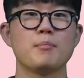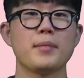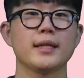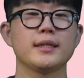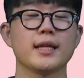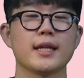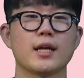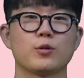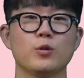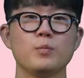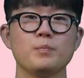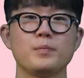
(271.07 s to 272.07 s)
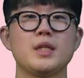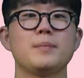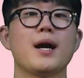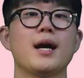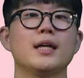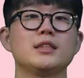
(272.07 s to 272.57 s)
판단하고
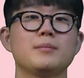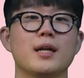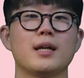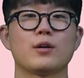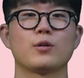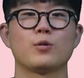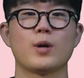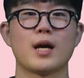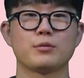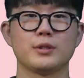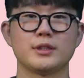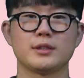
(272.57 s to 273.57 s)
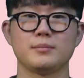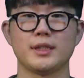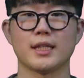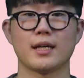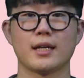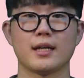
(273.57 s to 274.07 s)
비방하지 말라고 하고 있습니다.